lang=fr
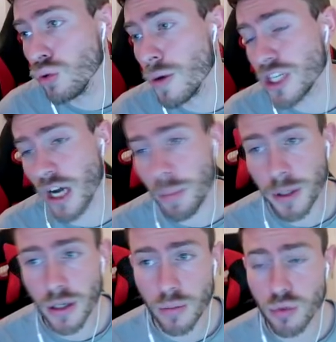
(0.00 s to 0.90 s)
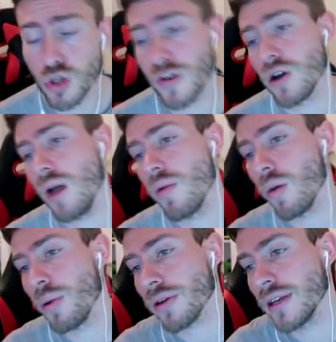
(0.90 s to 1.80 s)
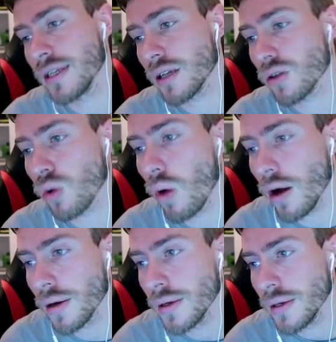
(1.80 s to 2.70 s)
coup, bah, j'ai repris un but. Je vais quand même l'emporter 4-3.